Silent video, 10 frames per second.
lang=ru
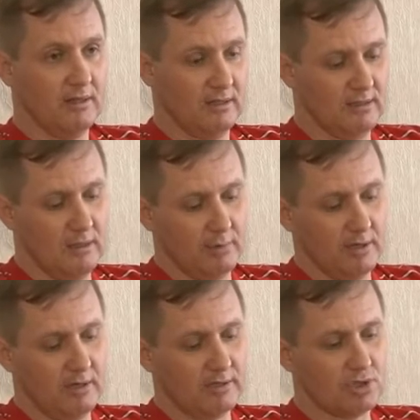Одна
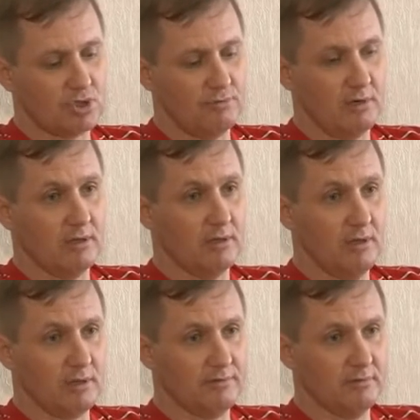бригада сшивала
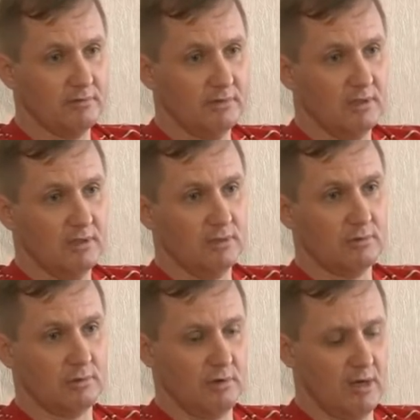нерв,
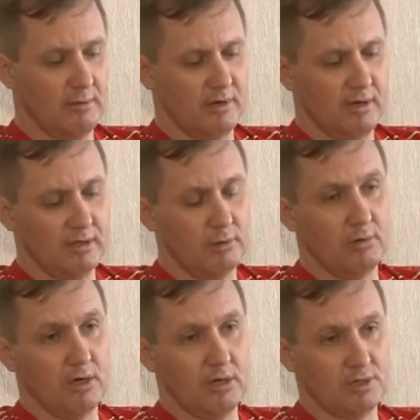другая бригада
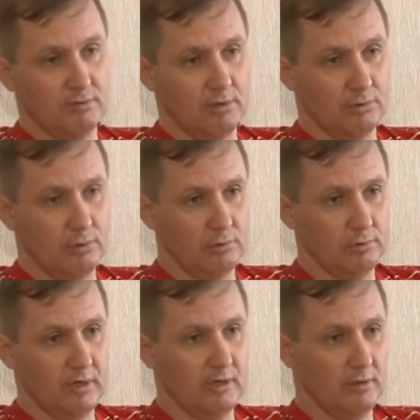укорачивала
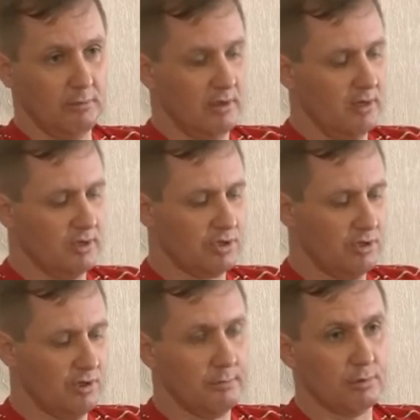ногу, третья бригада
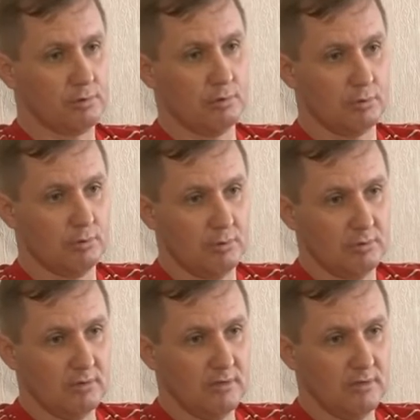шила просто руку.